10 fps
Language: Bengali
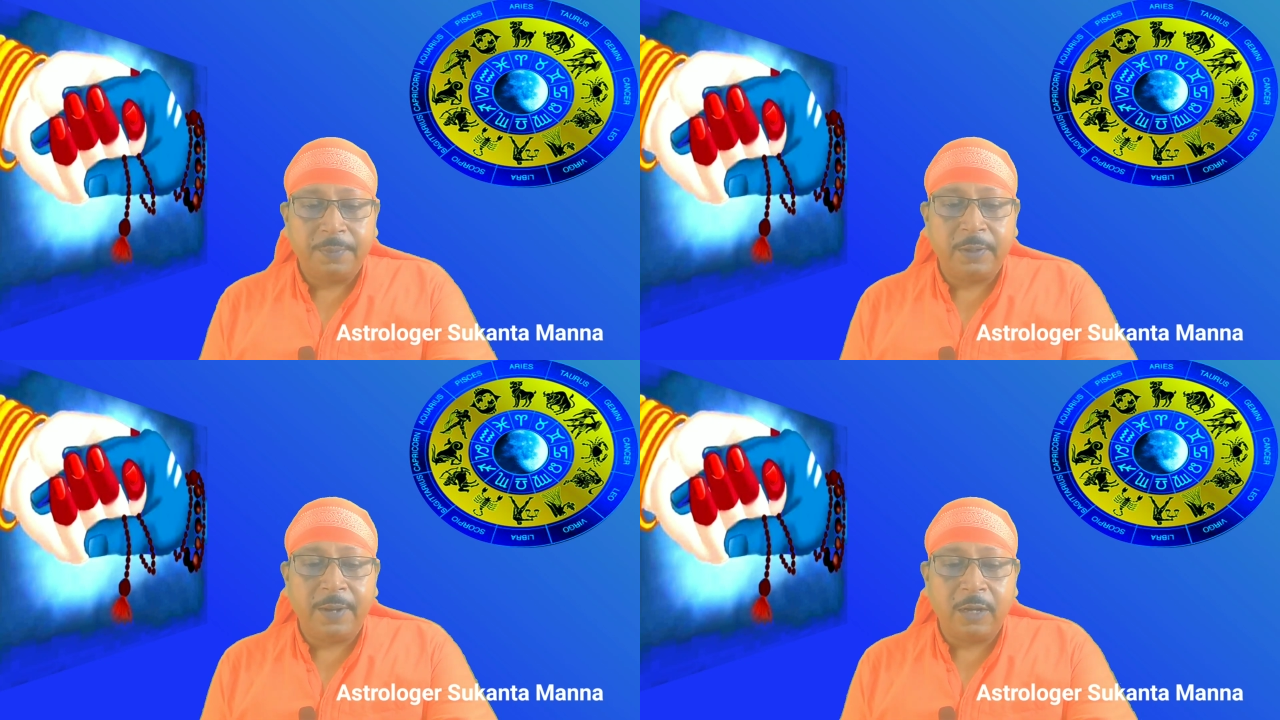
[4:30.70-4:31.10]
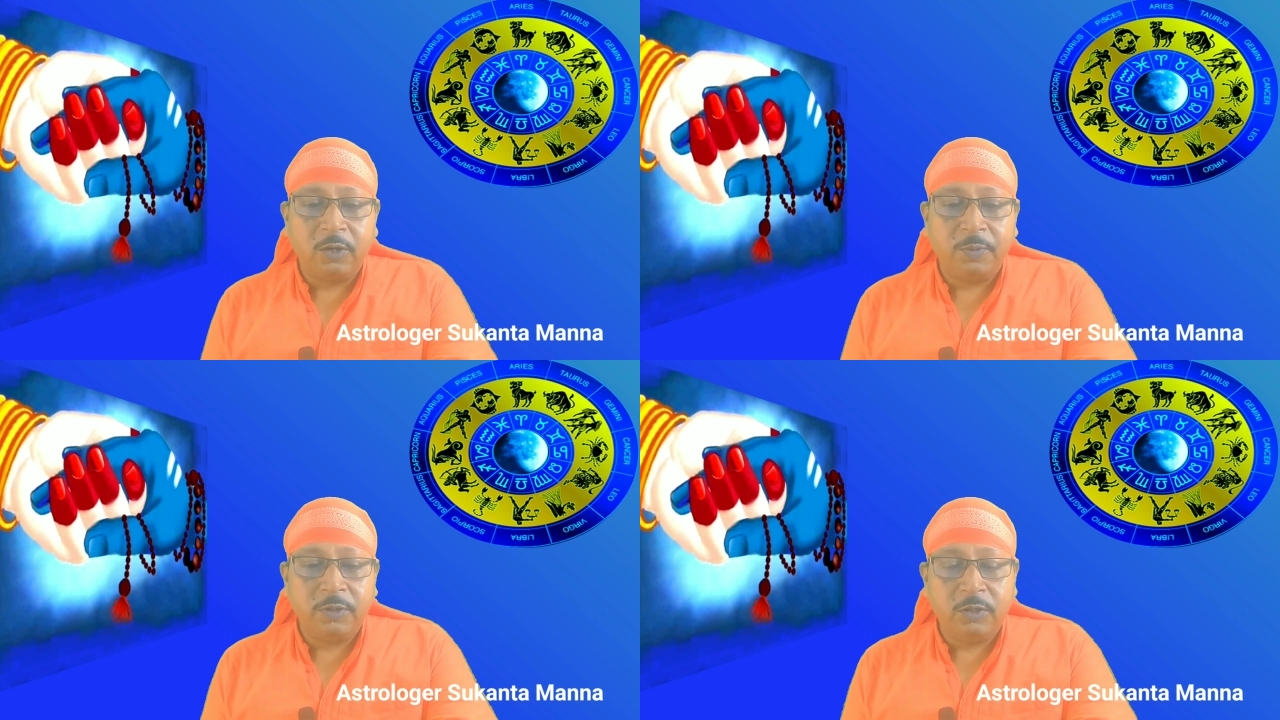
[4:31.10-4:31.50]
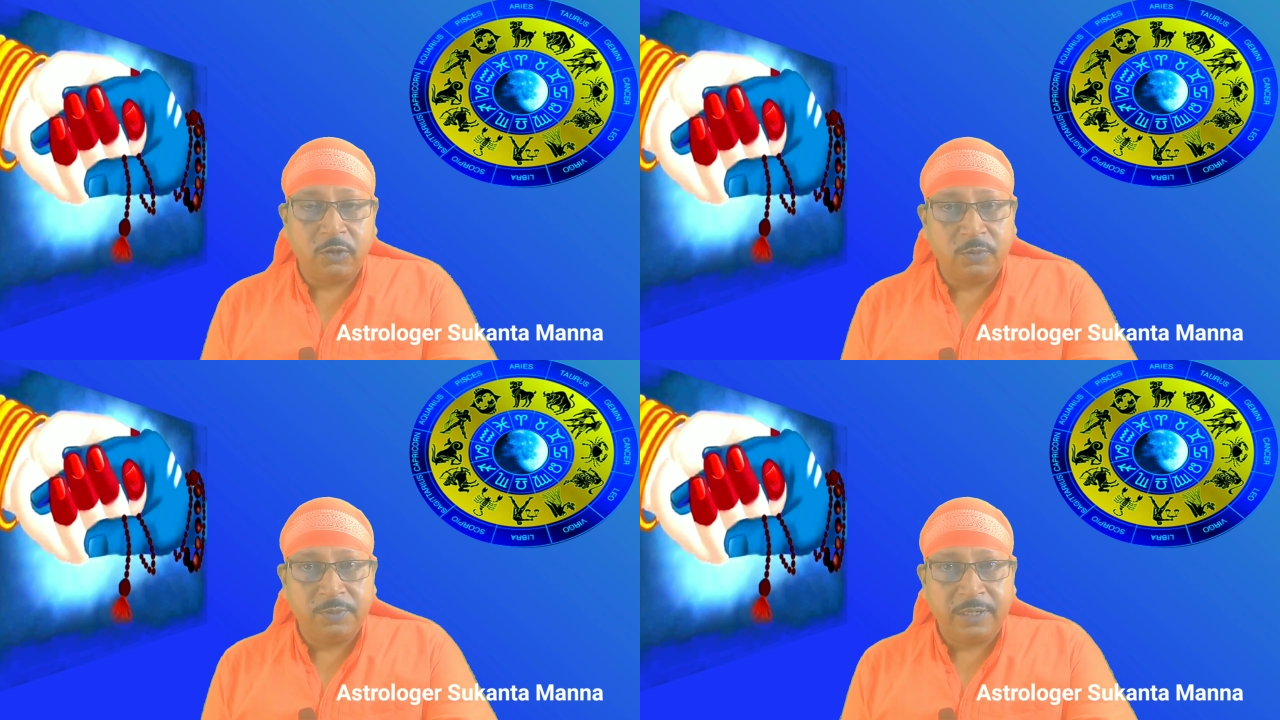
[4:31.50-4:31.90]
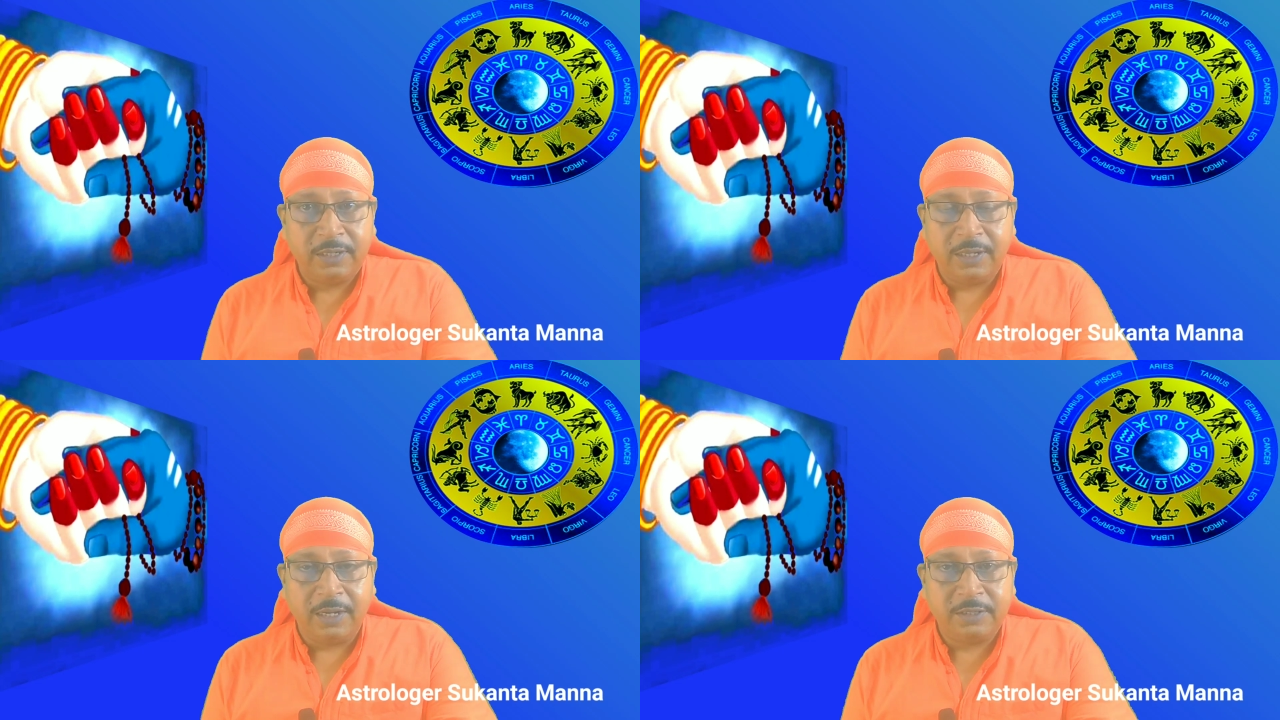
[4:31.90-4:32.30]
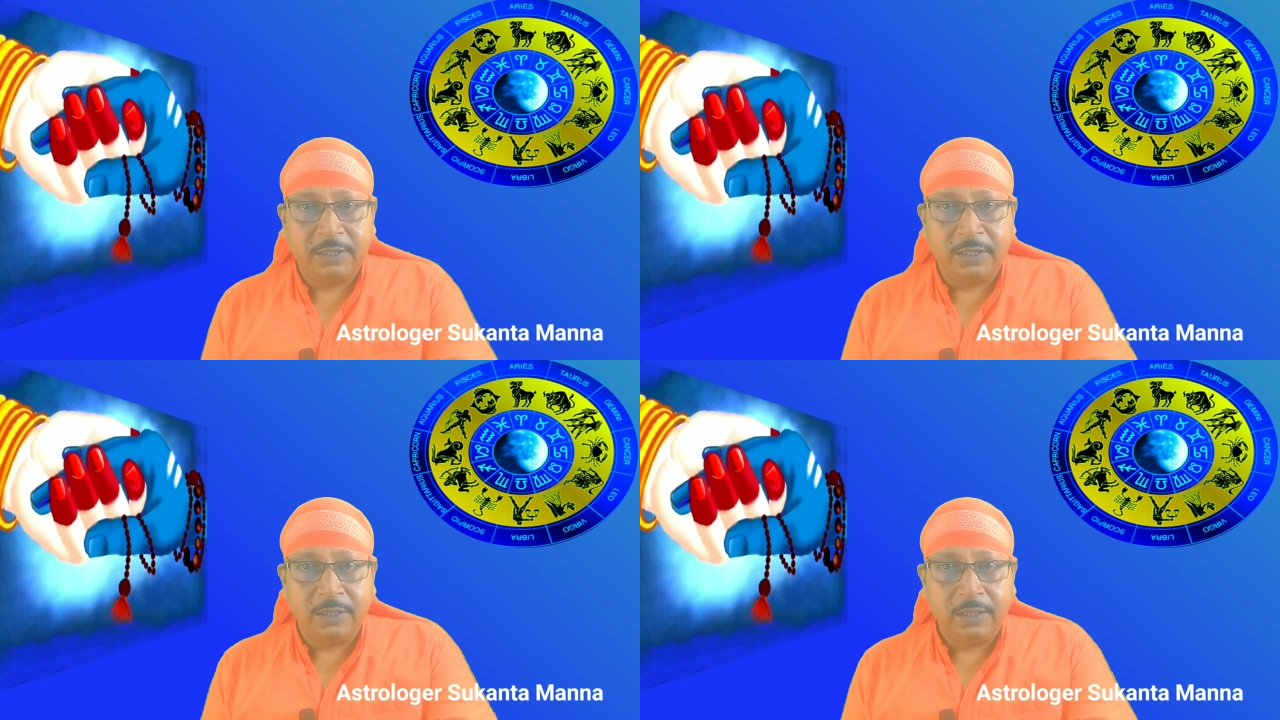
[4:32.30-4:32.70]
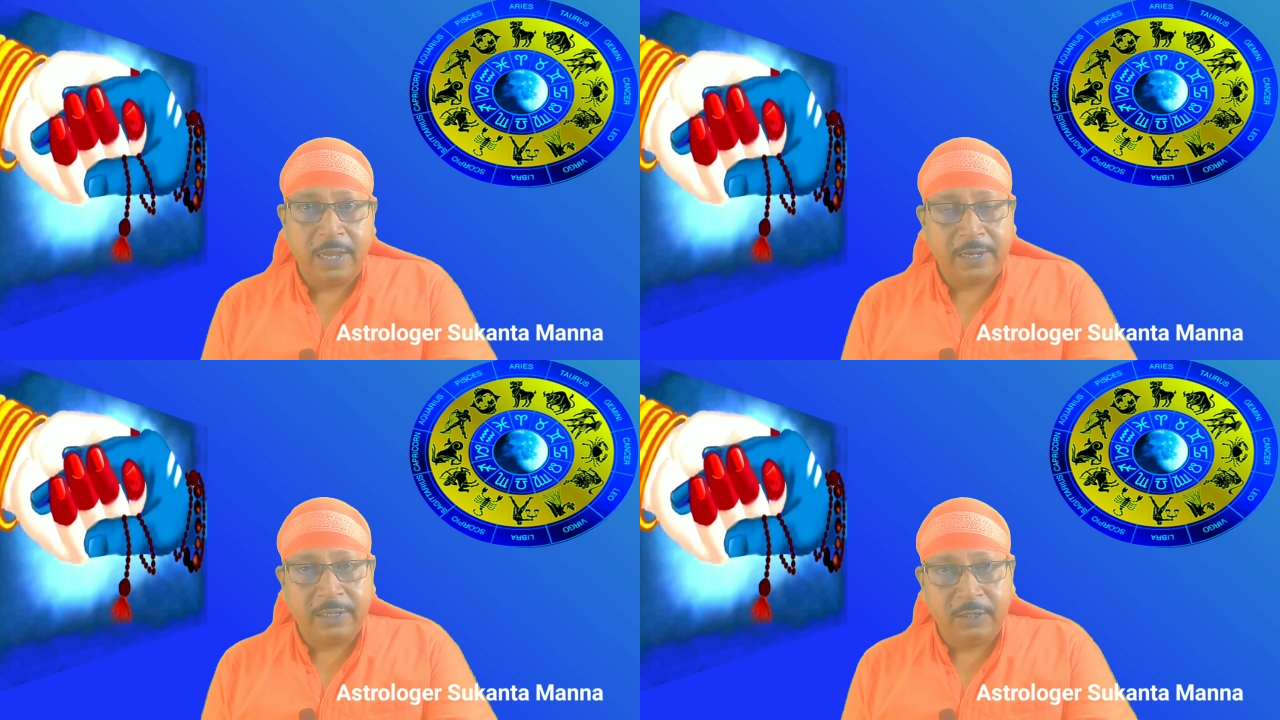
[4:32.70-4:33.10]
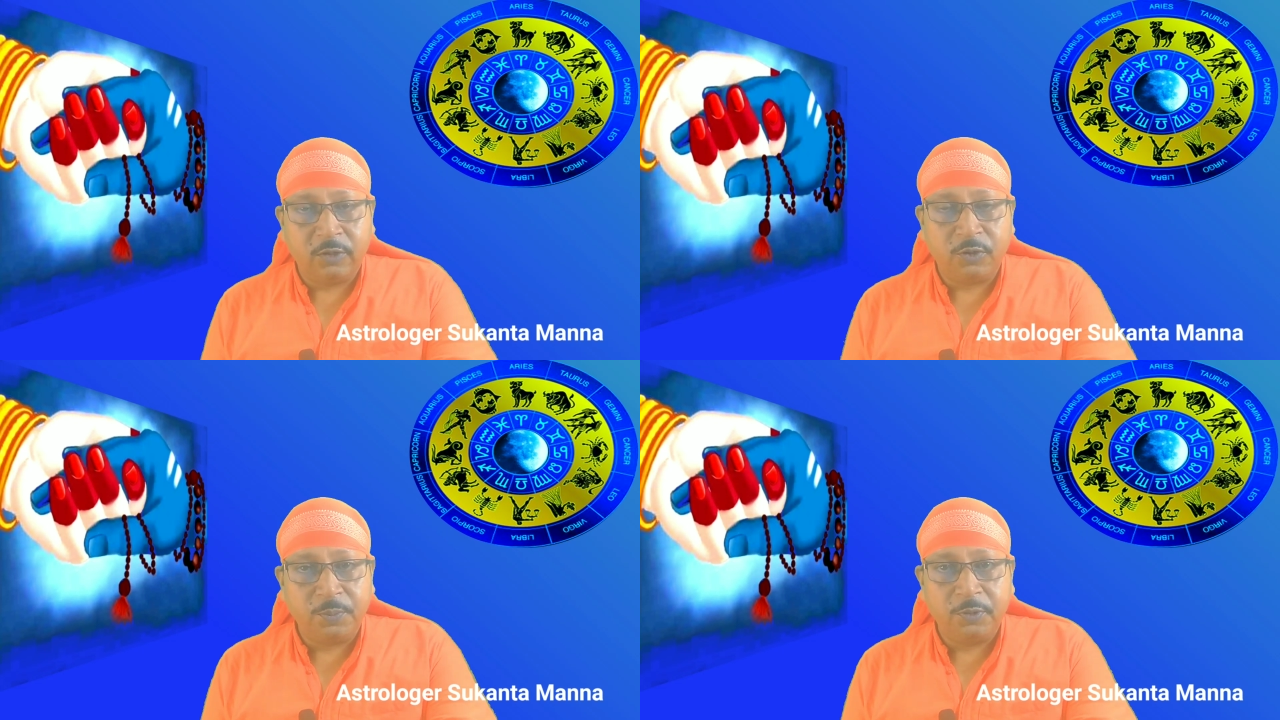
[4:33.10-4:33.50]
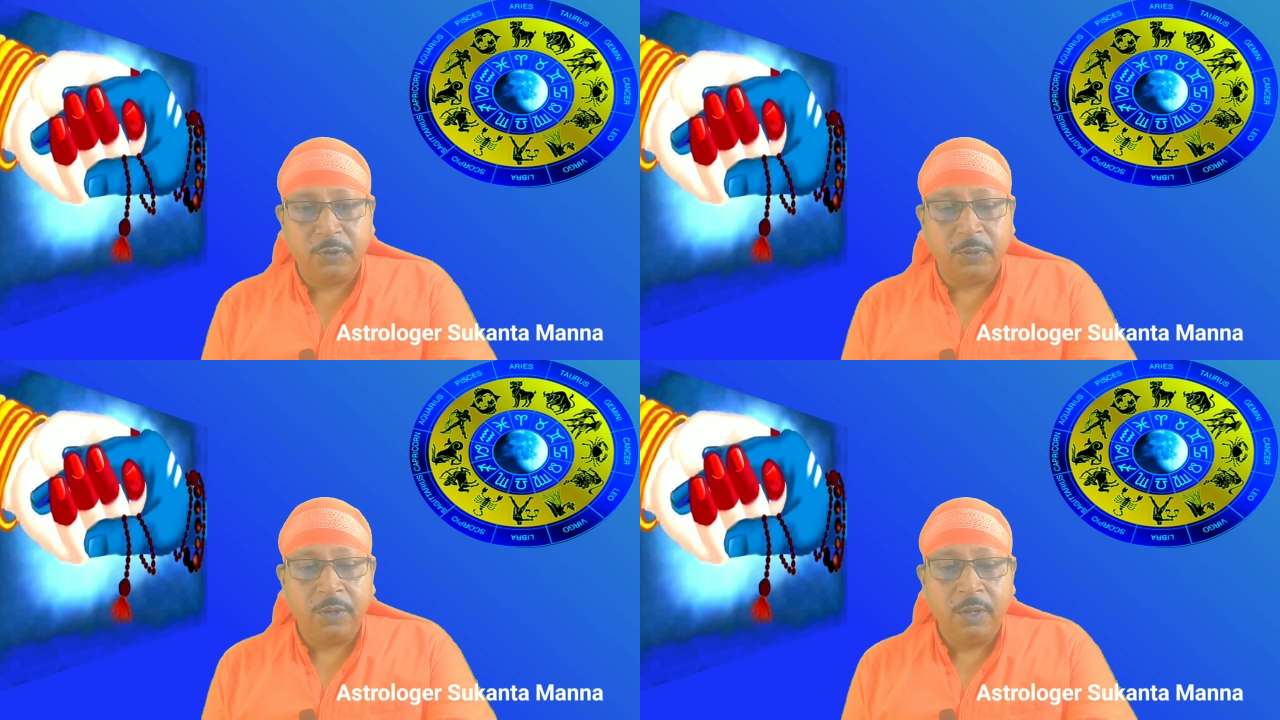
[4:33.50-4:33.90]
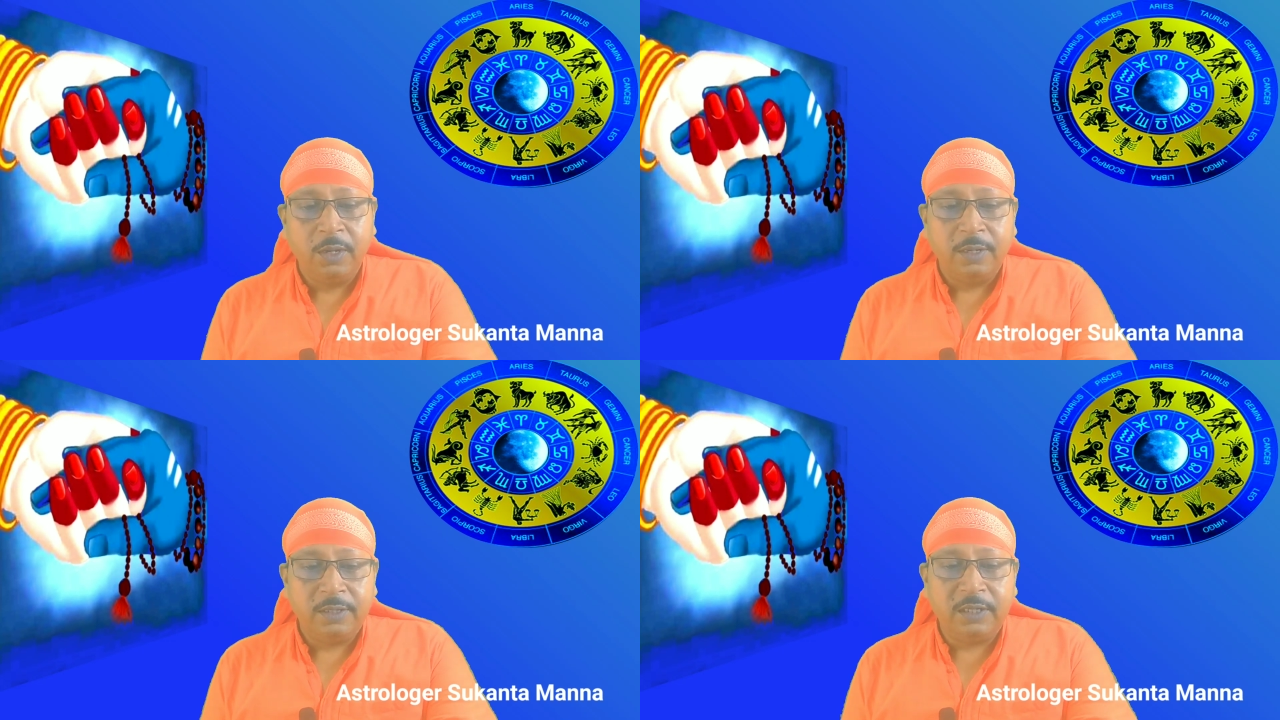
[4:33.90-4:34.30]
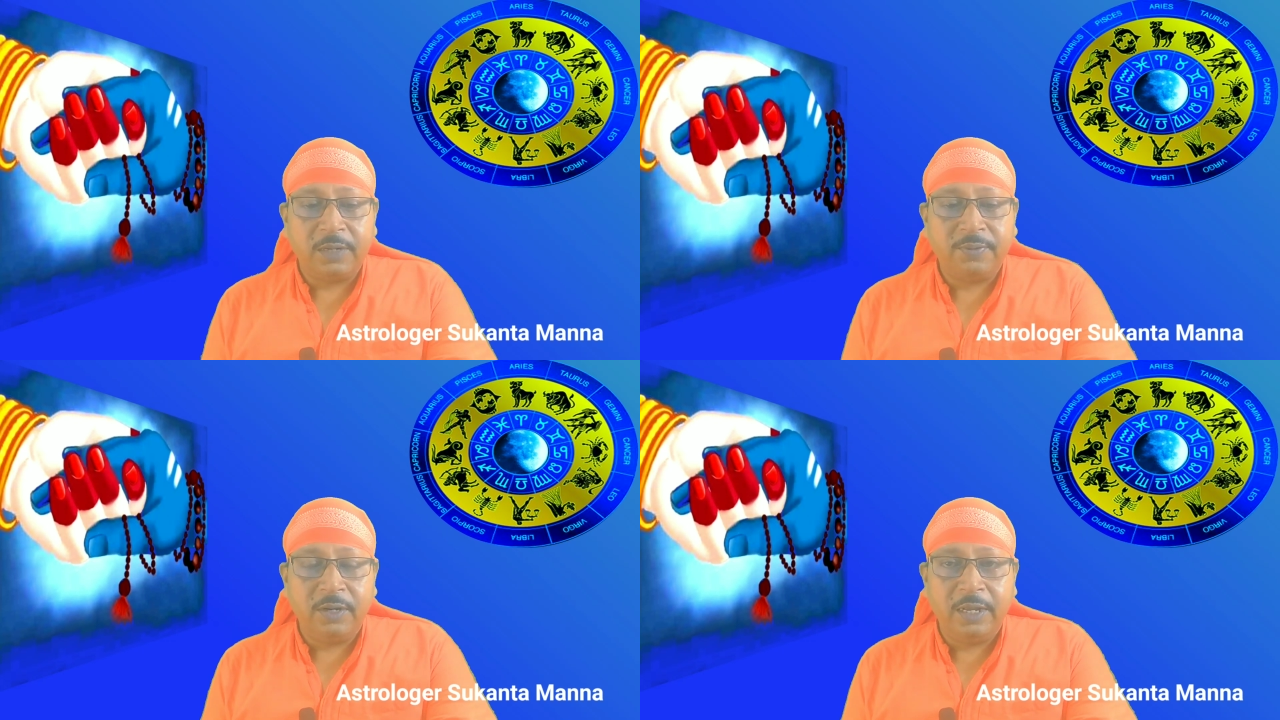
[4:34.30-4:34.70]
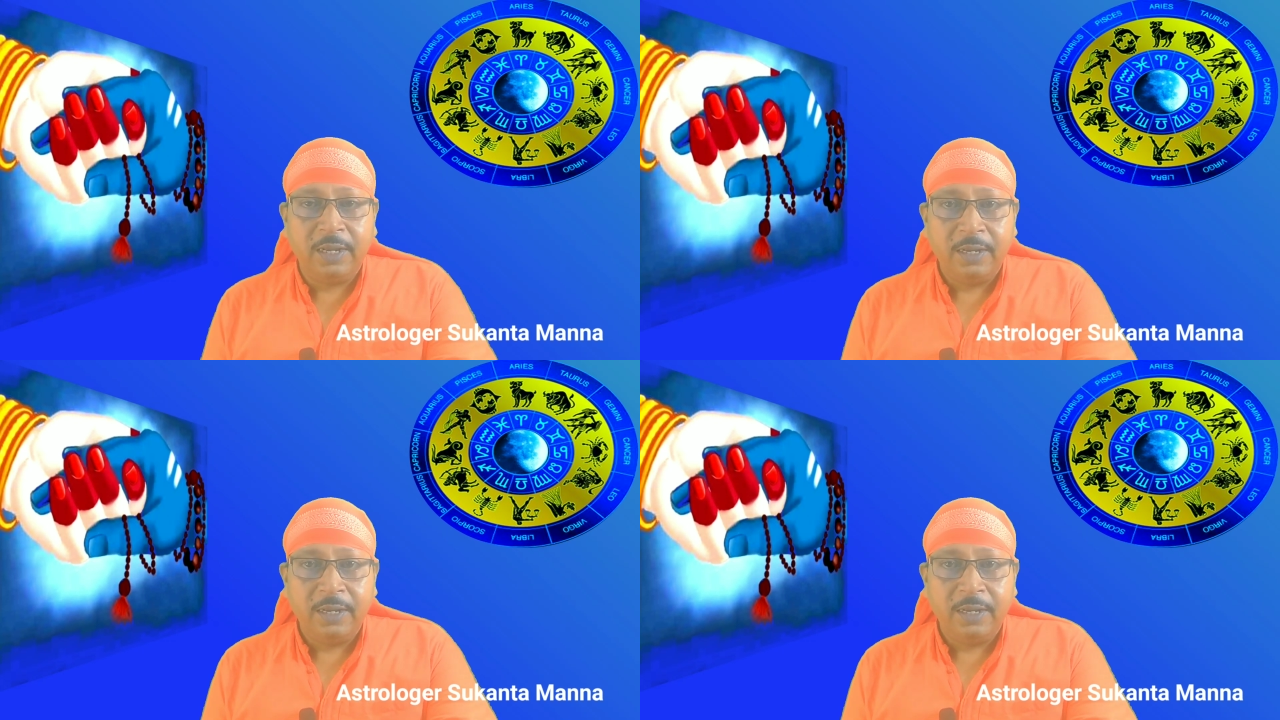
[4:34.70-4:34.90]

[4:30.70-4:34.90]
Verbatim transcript: আপনার ভাগ্যপতি দশম স্থানে থাকছে একাধারে দশমপতিও যার ফলে